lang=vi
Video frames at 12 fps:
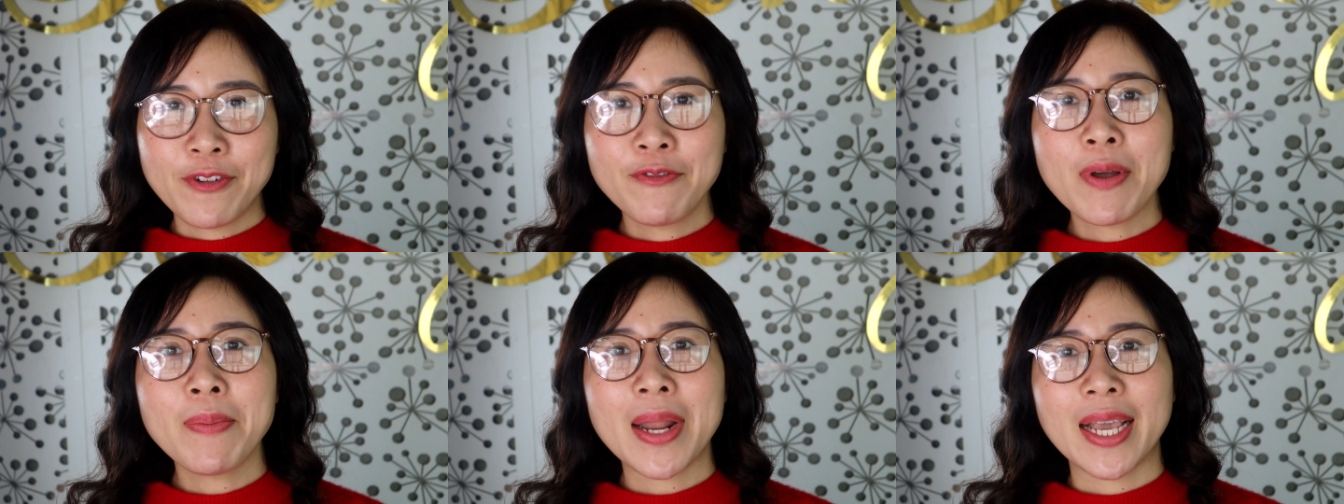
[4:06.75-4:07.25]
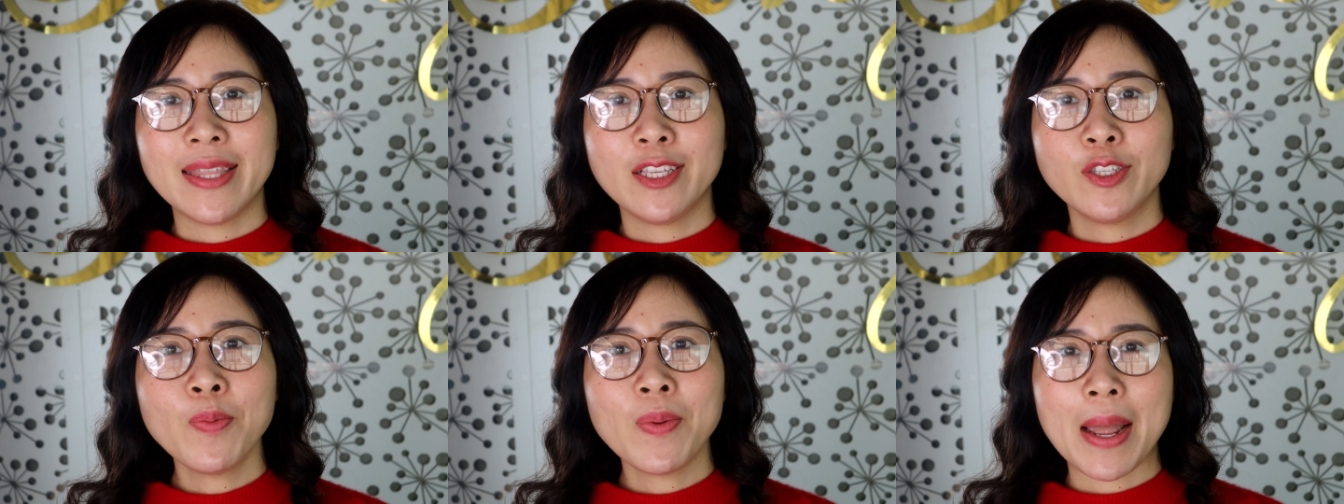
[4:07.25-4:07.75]
Phương pháp này
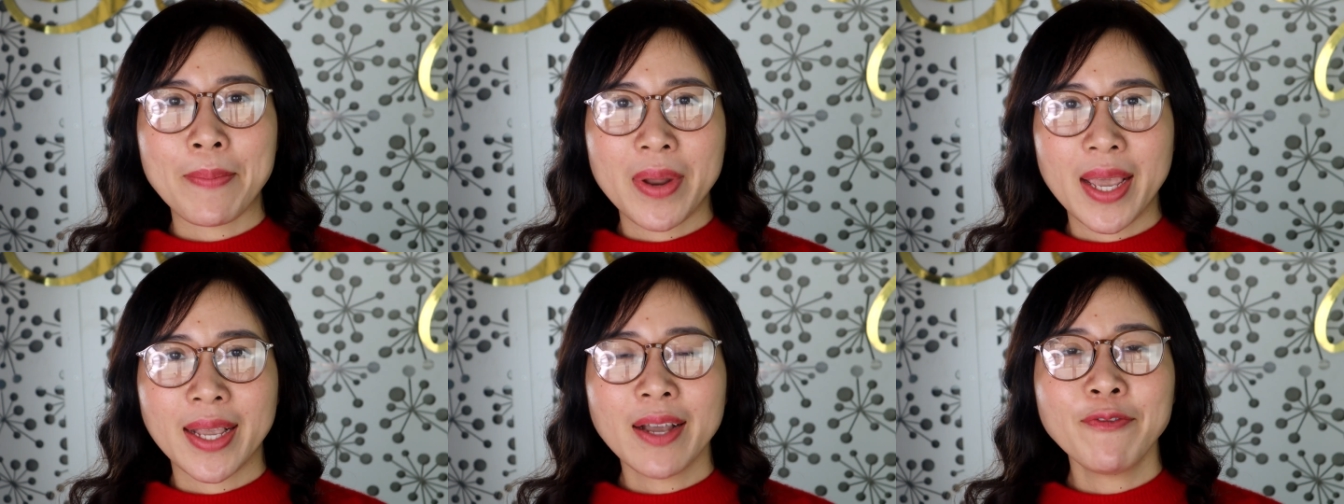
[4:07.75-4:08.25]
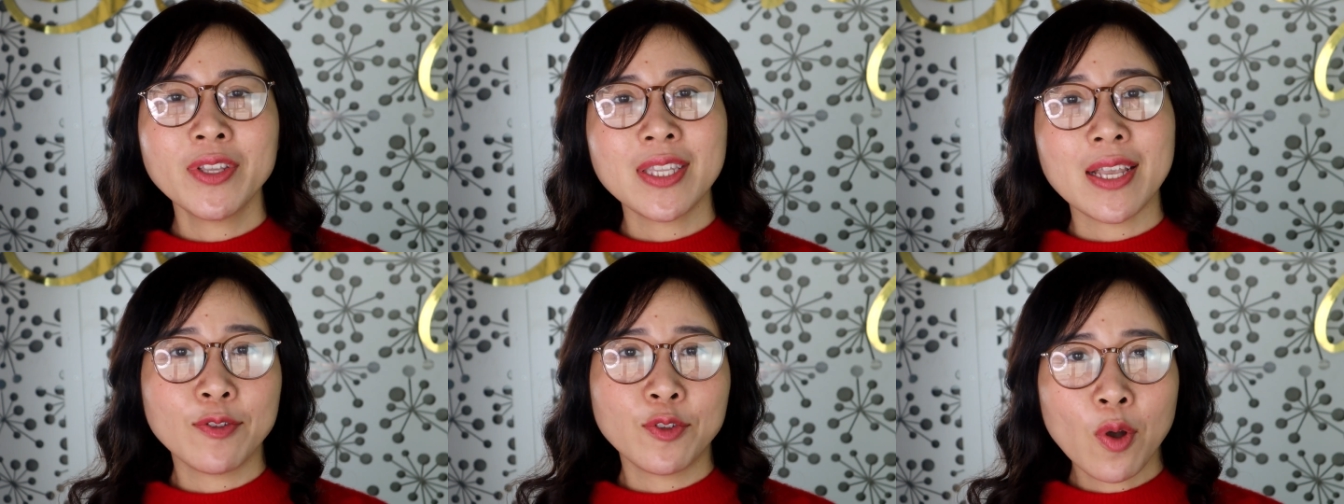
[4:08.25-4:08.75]
thì giúp làm đầy các vết
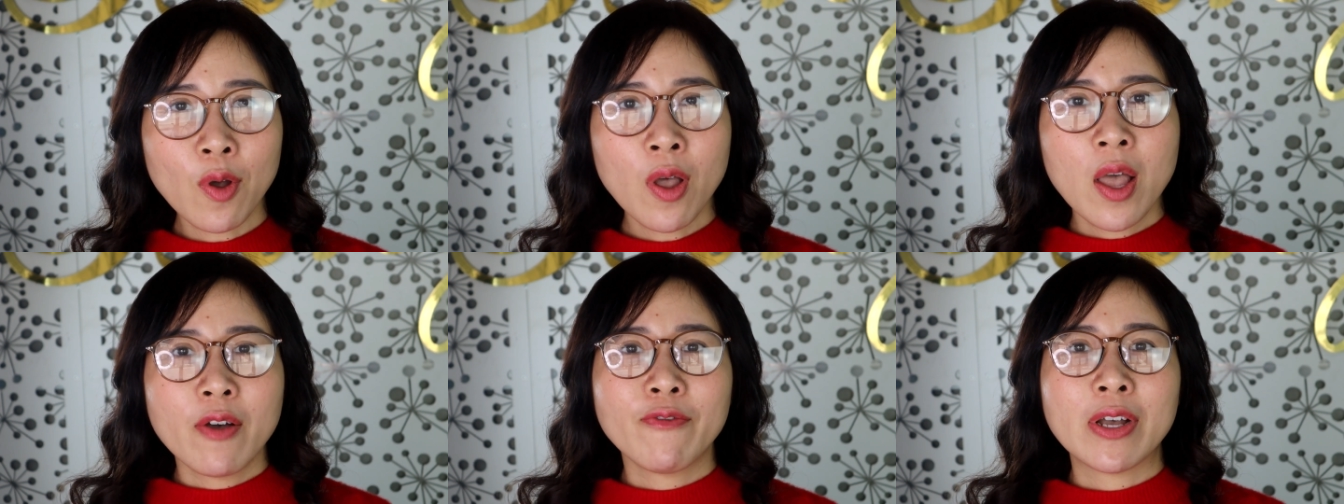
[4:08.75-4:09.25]
sẹo rỗ